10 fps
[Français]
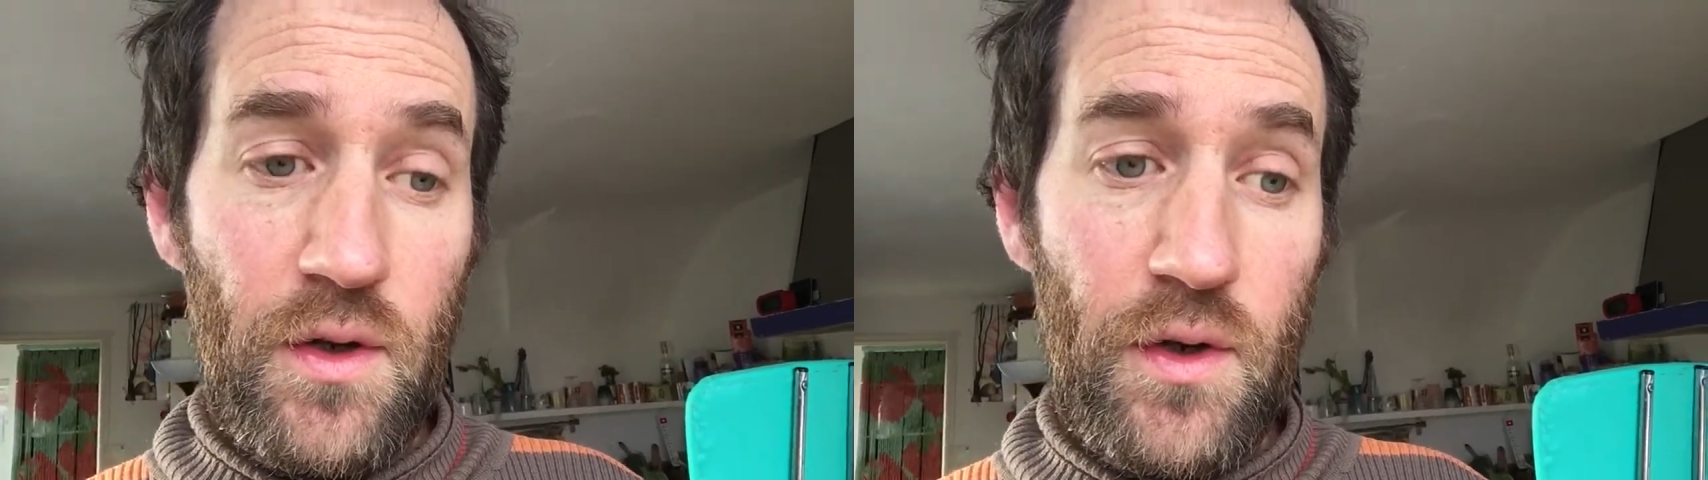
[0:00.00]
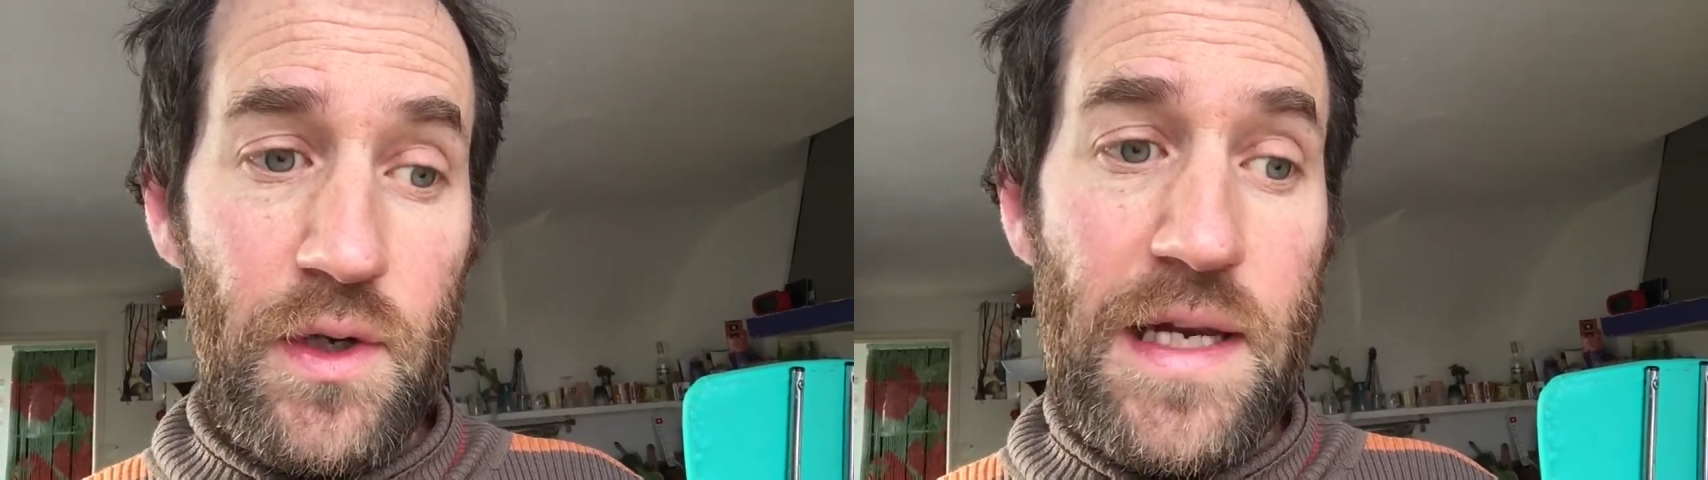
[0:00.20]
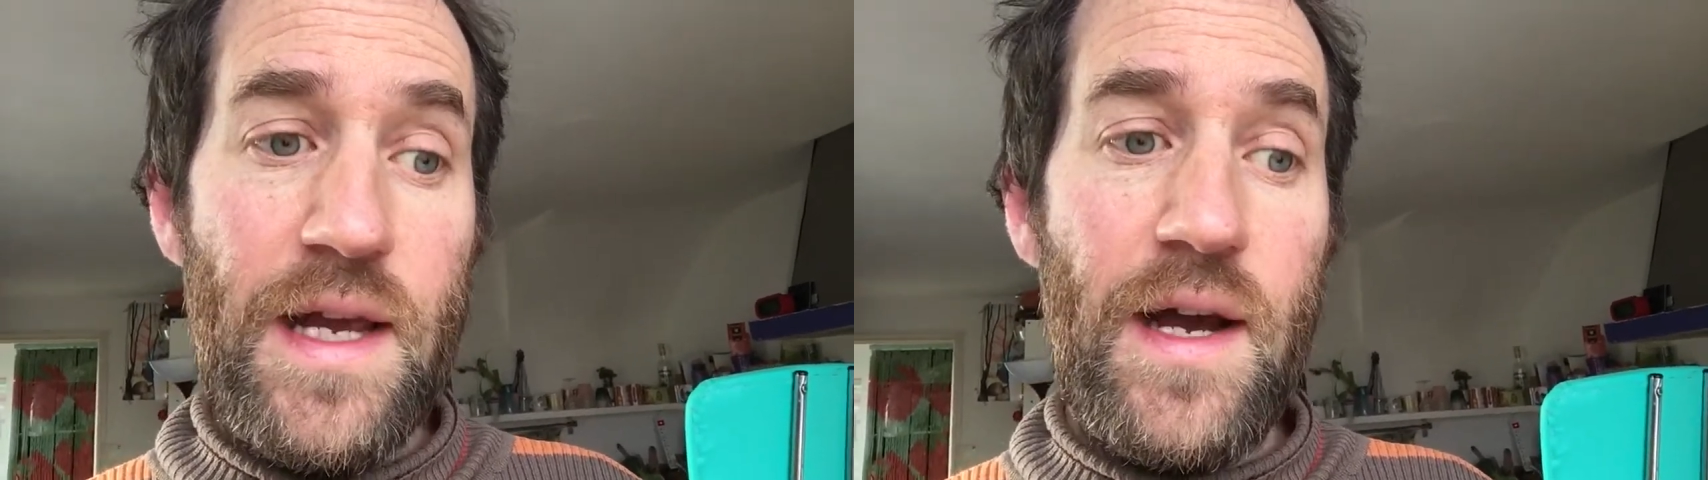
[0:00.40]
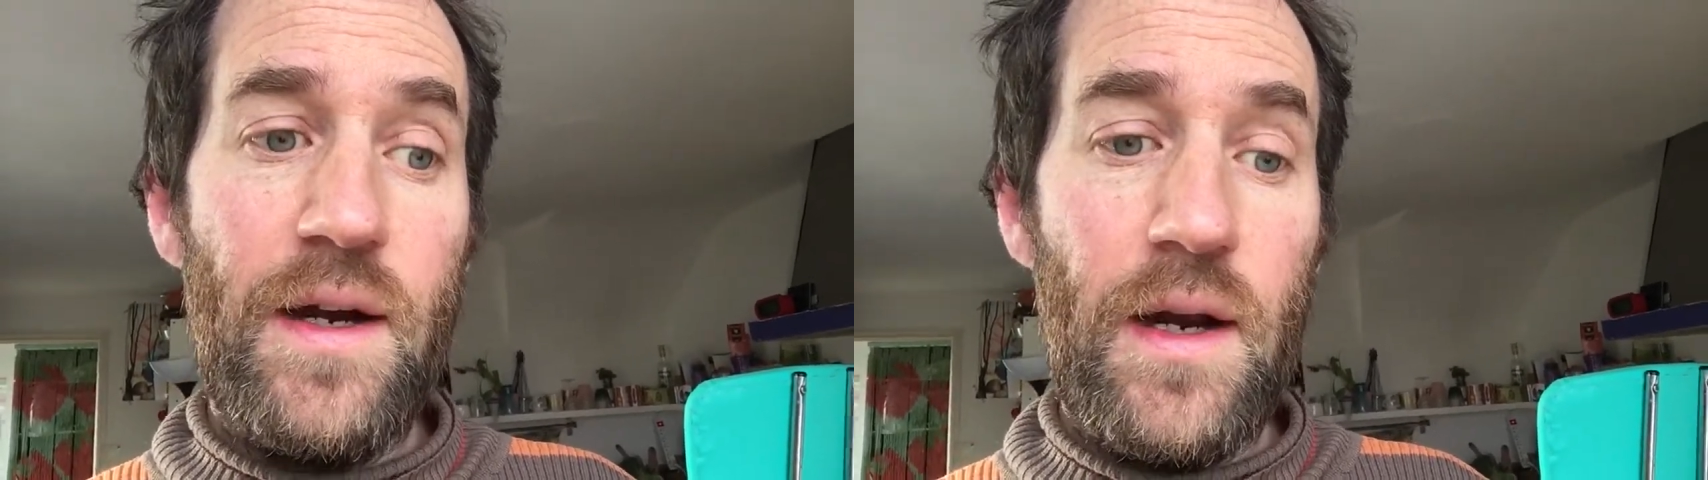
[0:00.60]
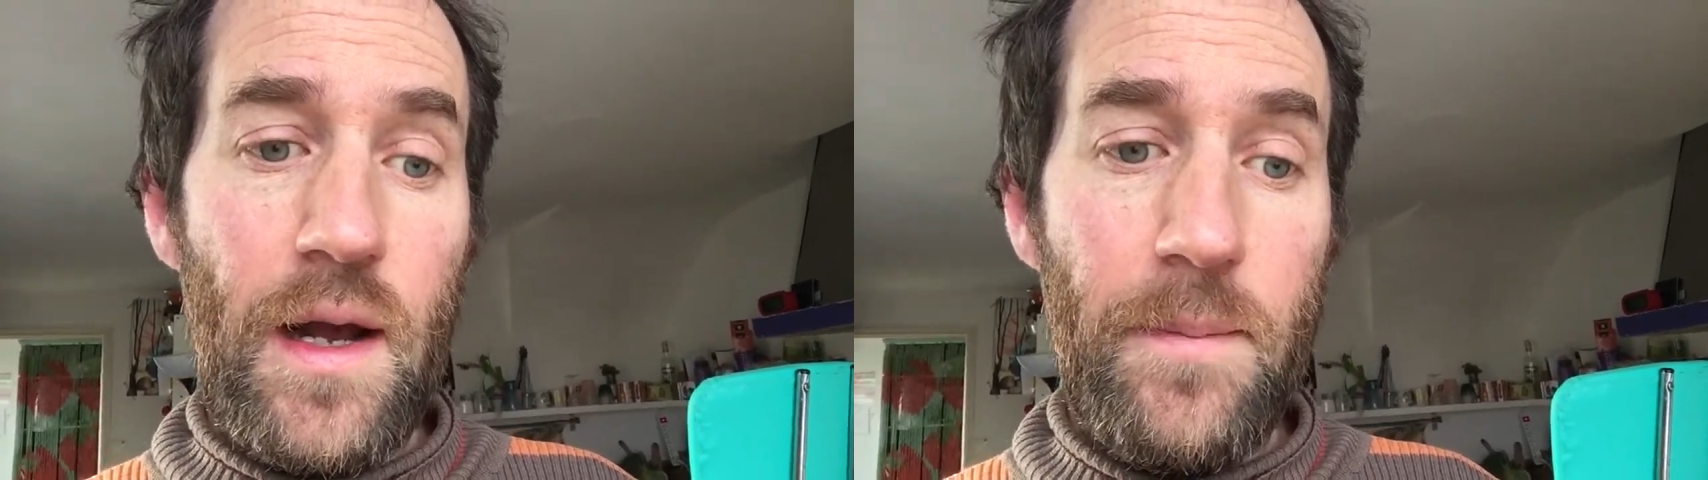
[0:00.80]
euh, il y a
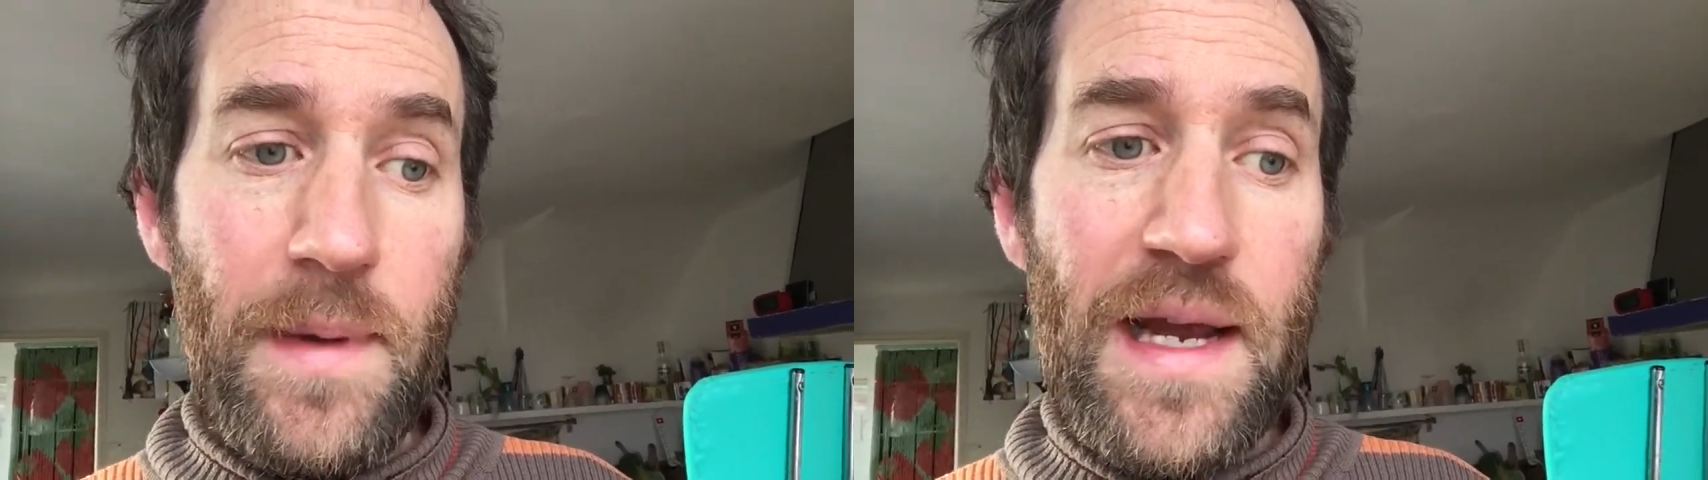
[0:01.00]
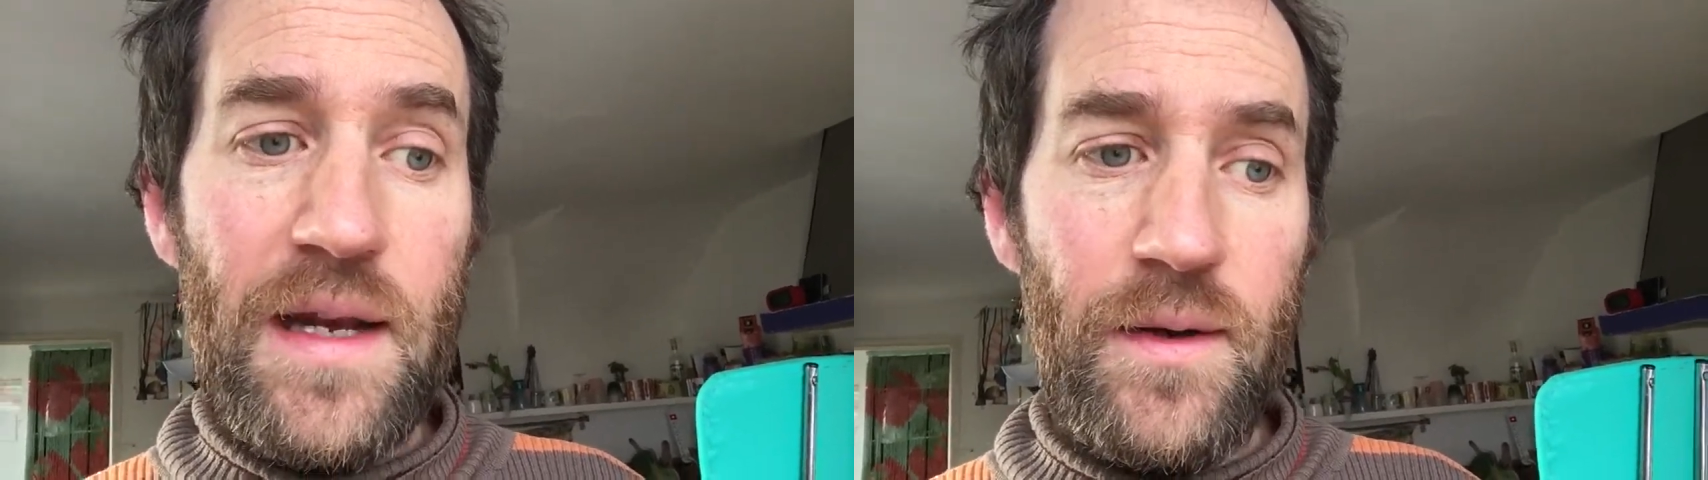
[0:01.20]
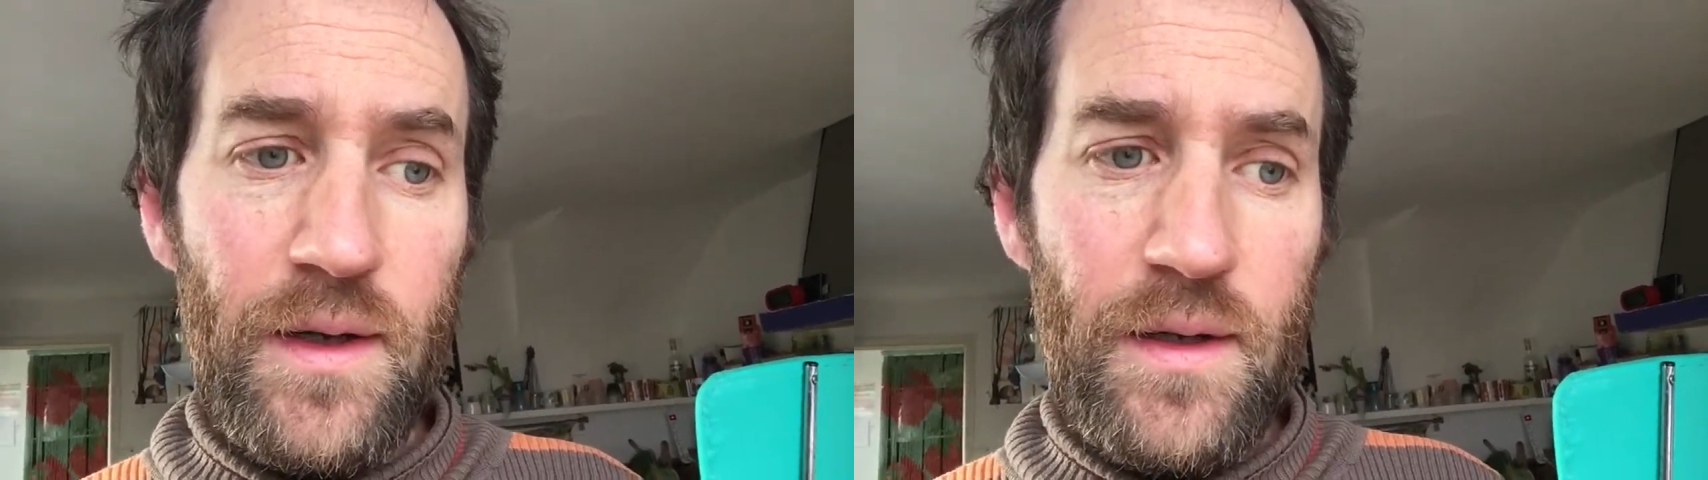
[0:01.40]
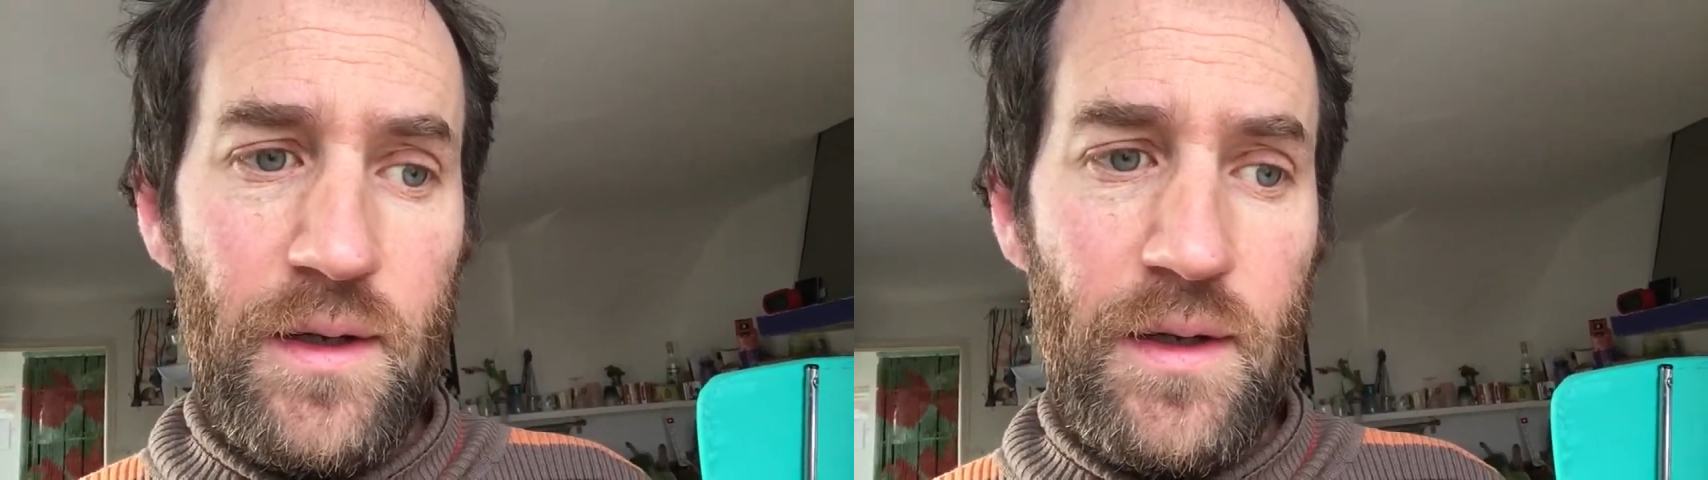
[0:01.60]
un, mail